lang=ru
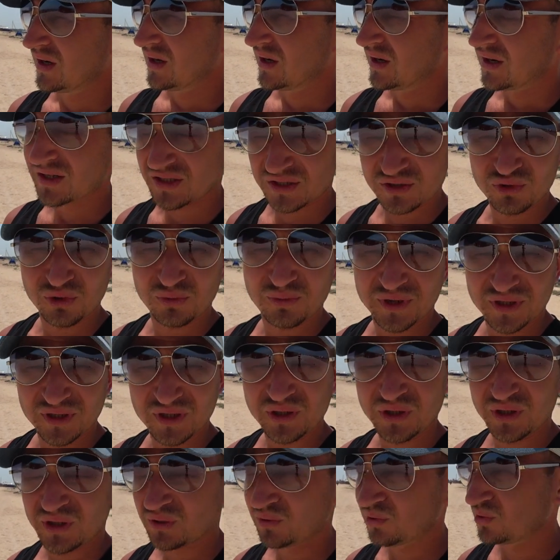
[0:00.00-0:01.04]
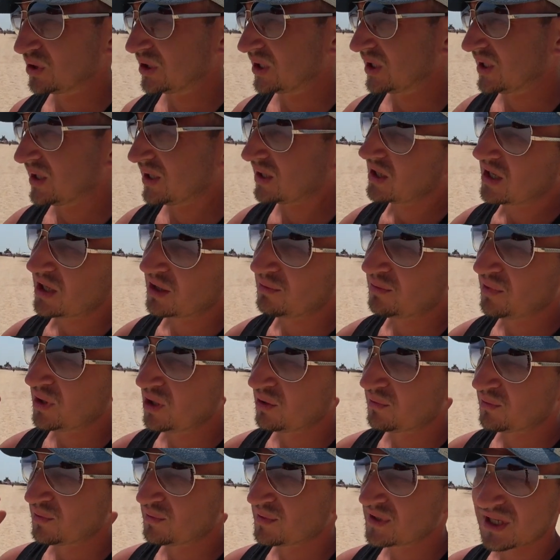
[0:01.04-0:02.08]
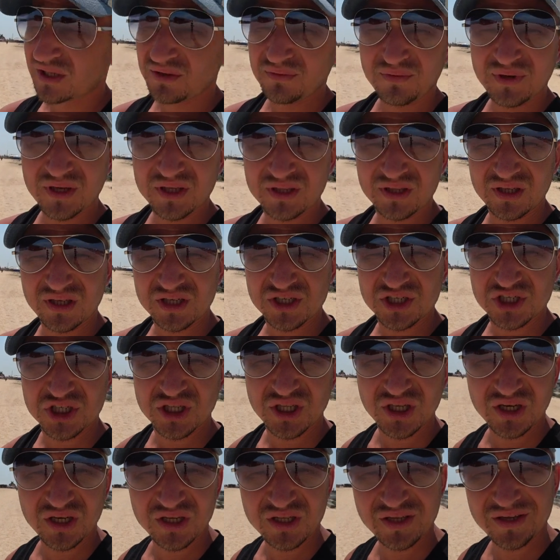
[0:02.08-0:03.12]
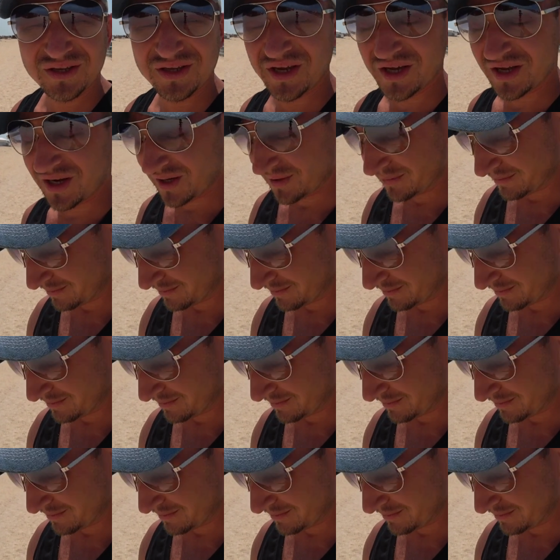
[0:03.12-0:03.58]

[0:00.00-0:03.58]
разобраны уже как минимум за 2-3-4 недели.